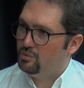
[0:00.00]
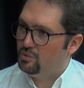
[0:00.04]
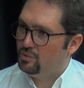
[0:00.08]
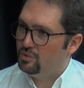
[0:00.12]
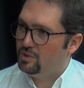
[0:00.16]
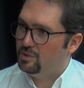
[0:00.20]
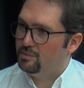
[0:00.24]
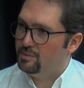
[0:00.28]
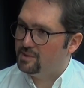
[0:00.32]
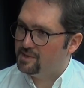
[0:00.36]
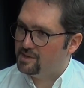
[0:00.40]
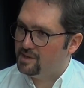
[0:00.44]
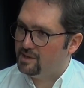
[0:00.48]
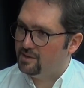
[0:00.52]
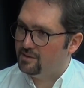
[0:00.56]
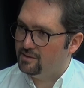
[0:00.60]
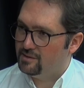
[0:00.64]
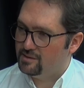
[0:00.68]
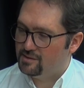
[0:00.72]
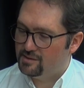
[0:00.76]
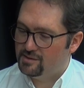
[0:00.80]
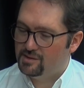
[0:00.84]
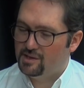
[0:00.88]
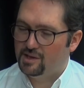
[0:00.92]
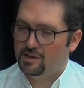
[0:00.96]

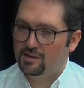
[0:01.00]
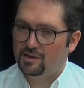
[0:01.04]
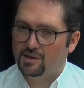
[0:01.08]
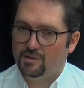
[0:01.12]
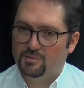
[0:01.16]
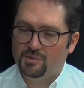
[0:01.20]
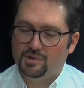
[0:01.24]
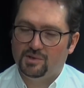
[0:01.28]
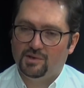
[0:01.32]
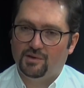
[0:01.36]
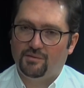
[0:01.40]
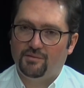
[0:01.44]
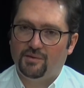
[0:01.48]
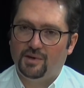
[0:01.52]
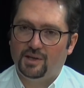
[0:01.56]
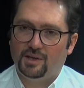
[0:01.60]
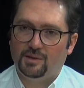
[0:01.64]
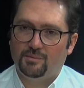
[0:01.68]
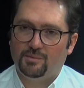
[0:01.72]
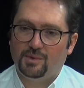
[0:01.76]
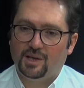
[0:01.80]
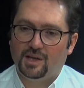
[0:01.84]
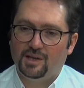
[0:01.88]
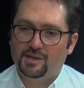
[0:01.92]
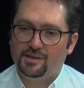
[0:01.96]
uygulamasaydınız şeklinde bir cevap
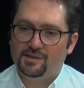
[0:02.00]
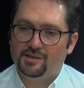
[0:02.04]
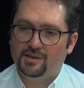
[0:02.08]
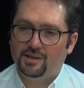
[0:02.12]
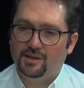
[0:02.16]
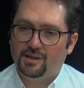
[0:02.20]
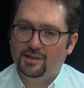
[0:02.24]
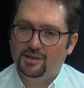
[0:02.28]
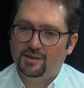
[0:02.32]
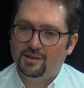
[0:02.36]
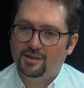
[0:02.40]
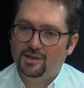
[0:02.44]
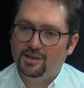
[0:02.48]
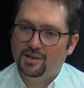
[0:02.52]
verdim kendisine.